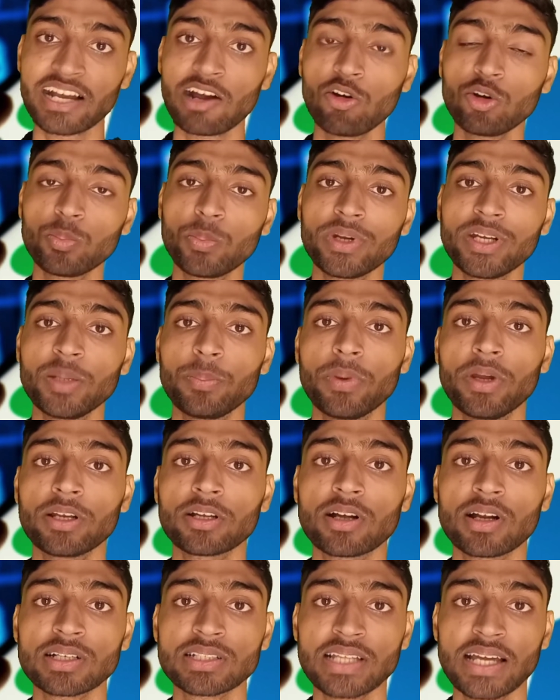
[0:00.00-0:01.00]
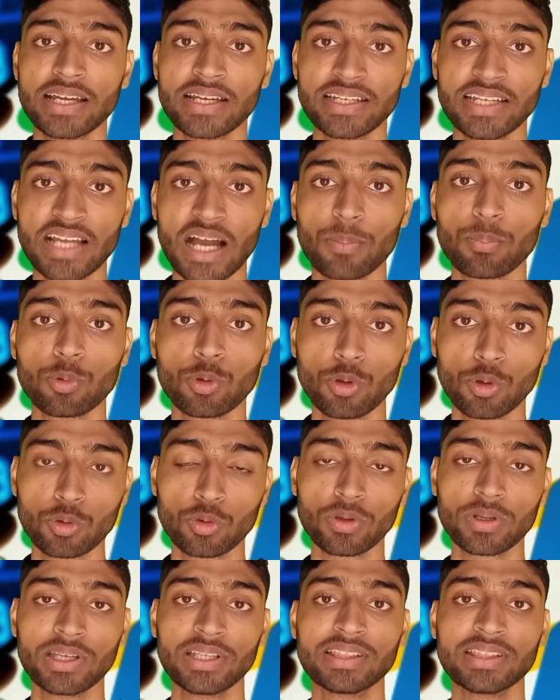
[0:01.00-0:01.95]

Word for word: अकाउंट पे डिपेंड करता है कि आप लोगों को